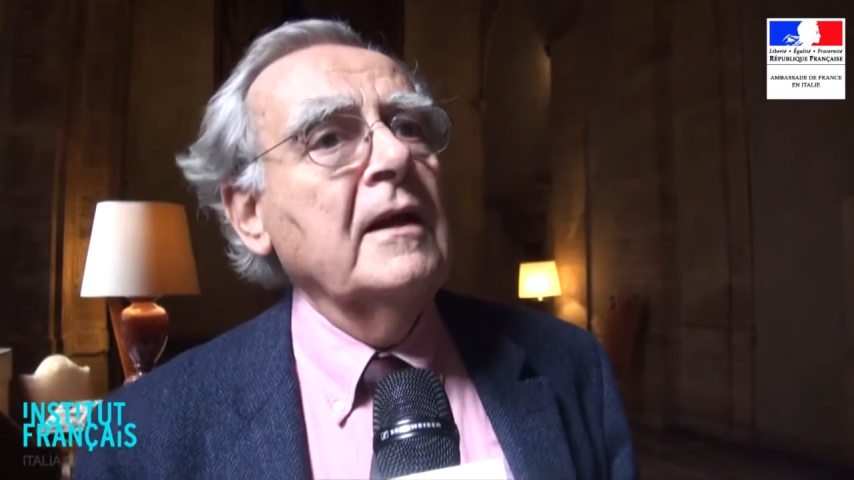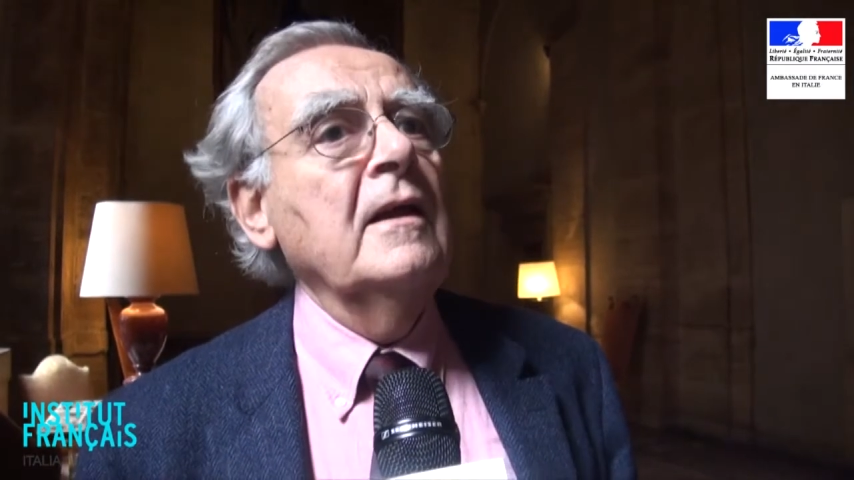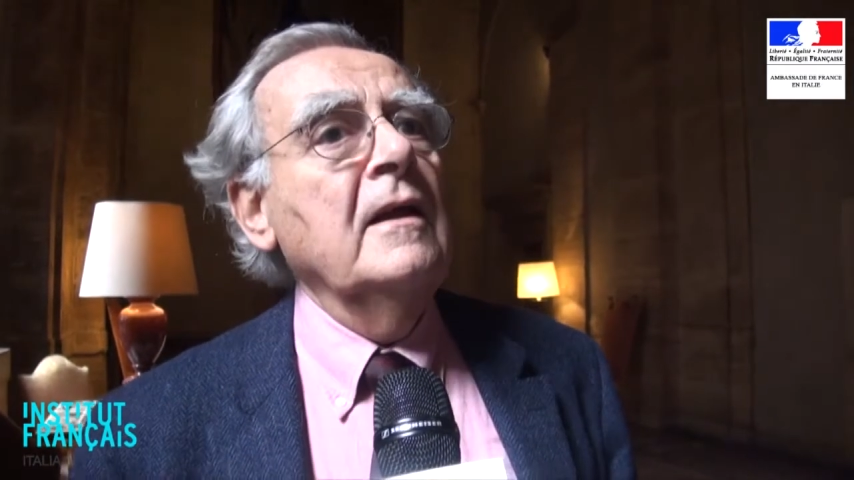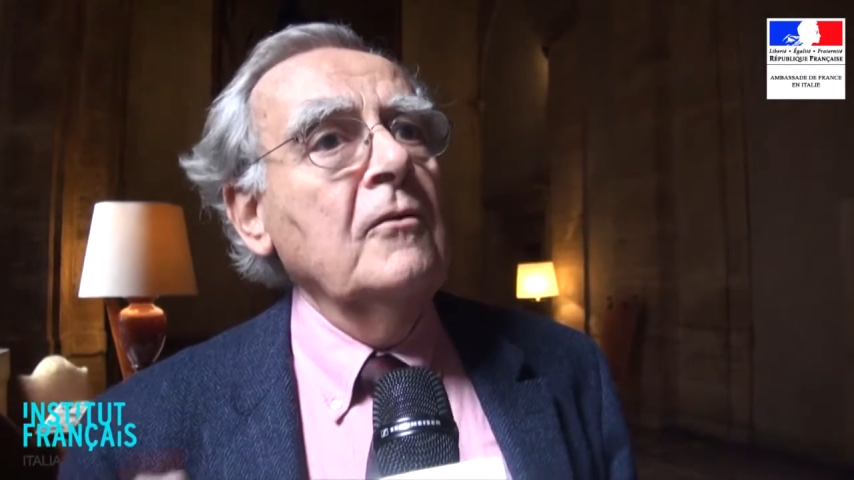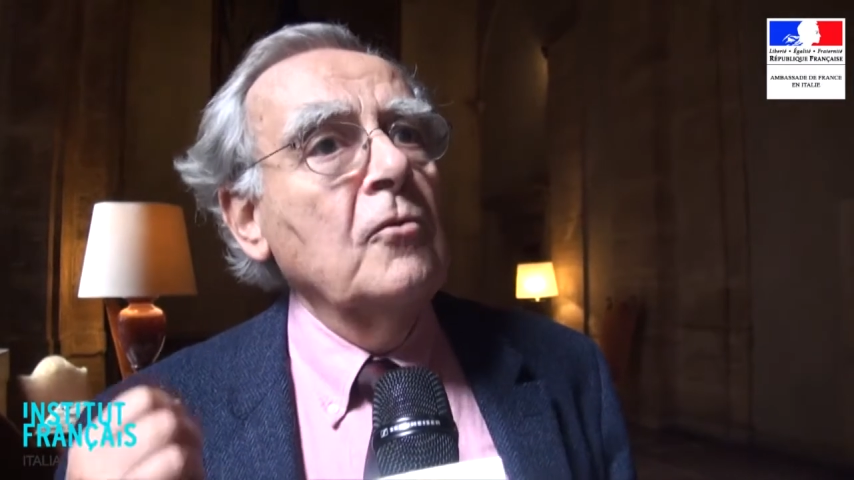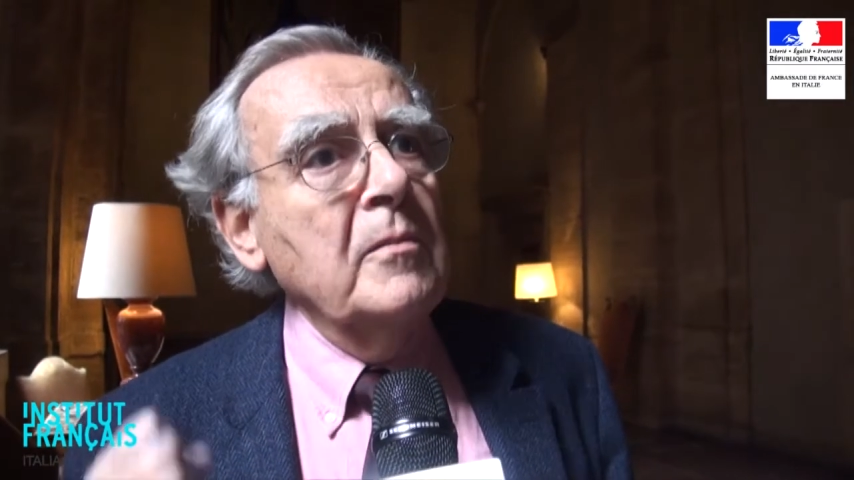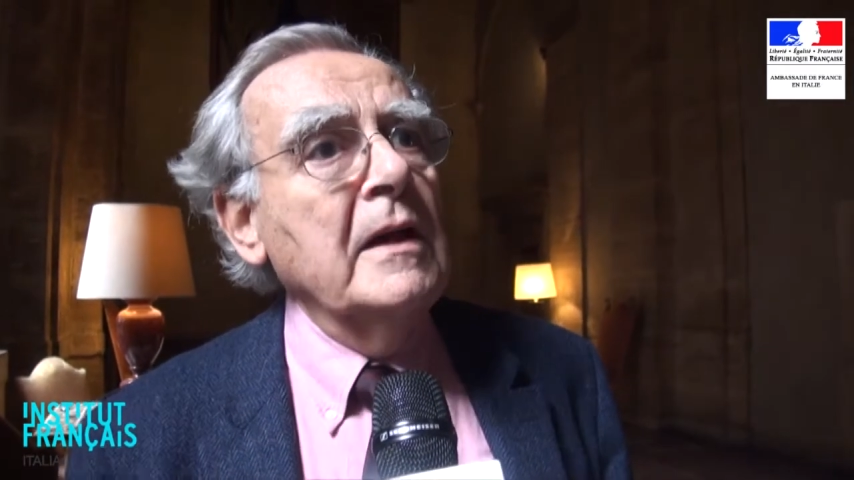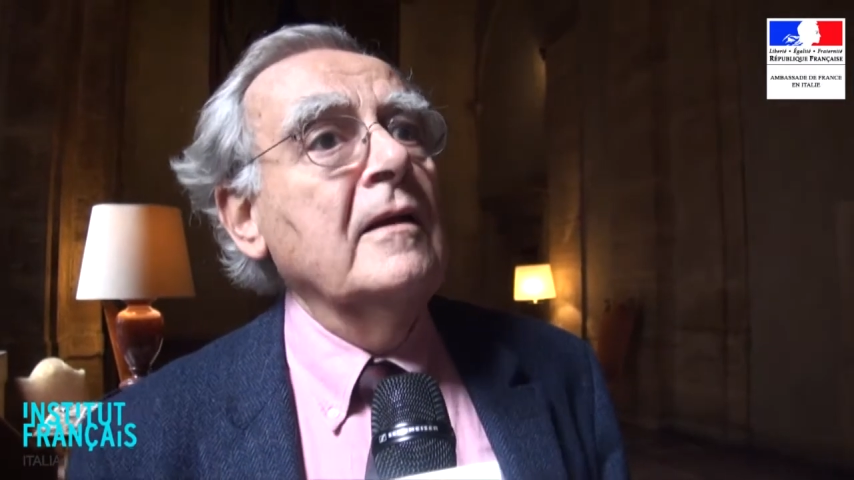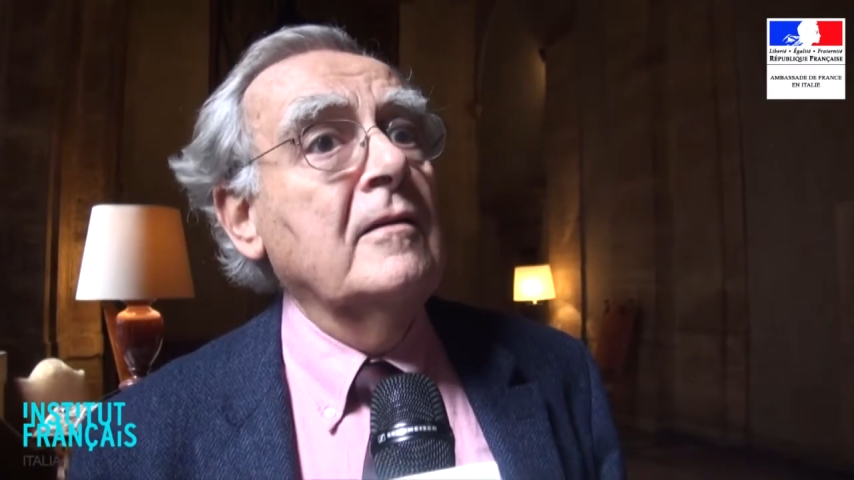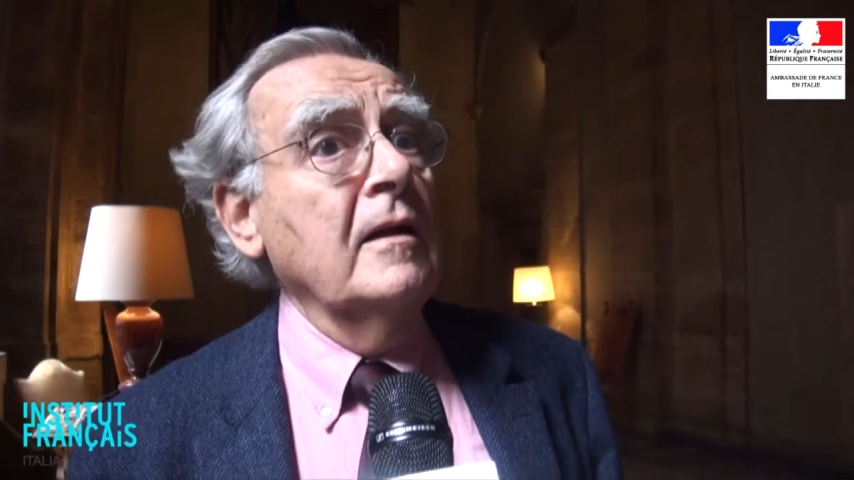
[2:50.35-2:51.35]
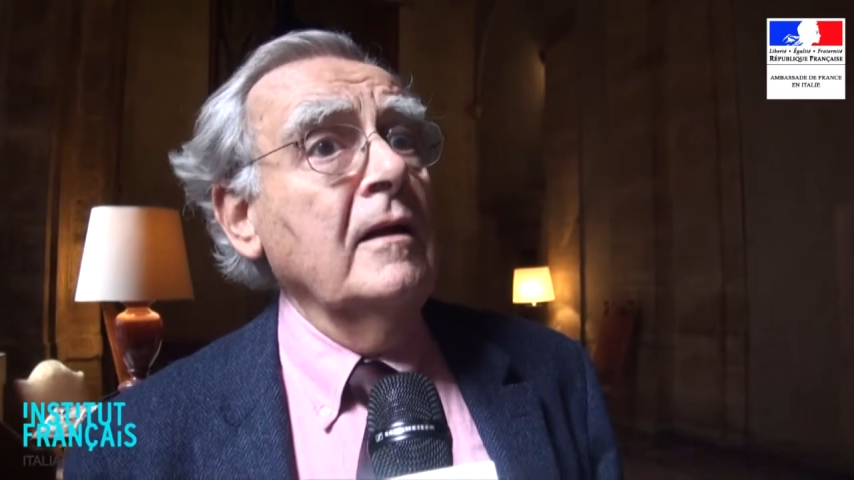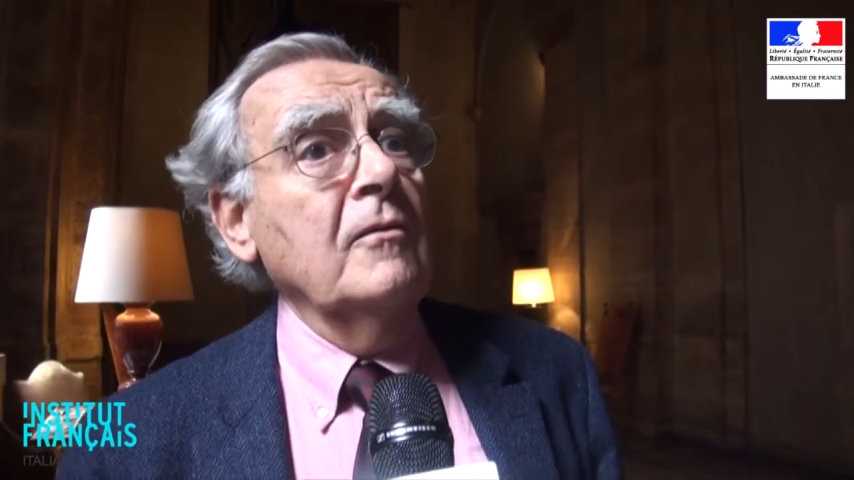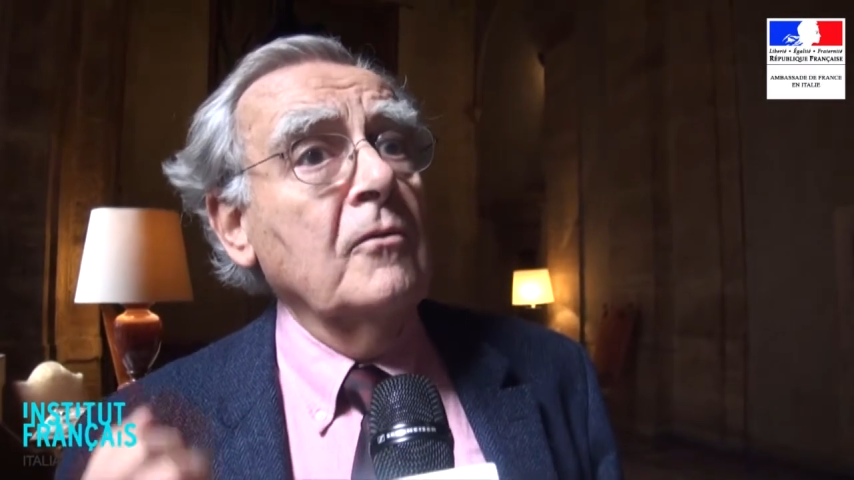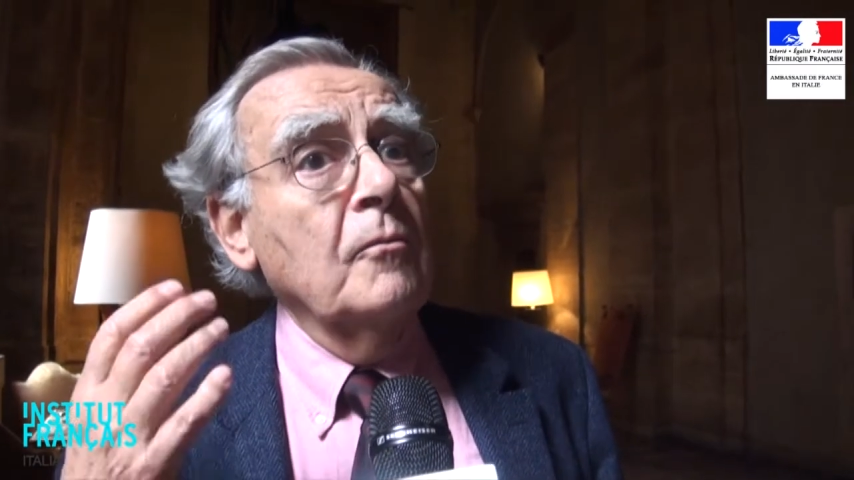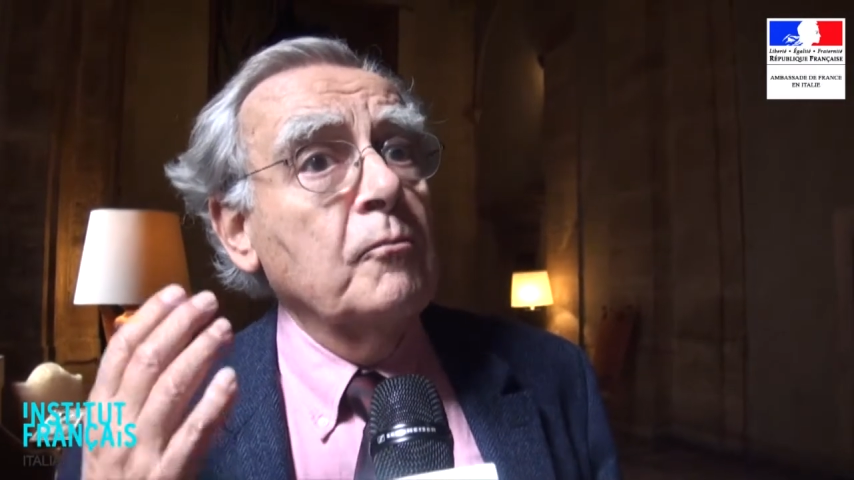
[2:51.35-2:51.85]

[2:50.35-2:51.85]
De militer de,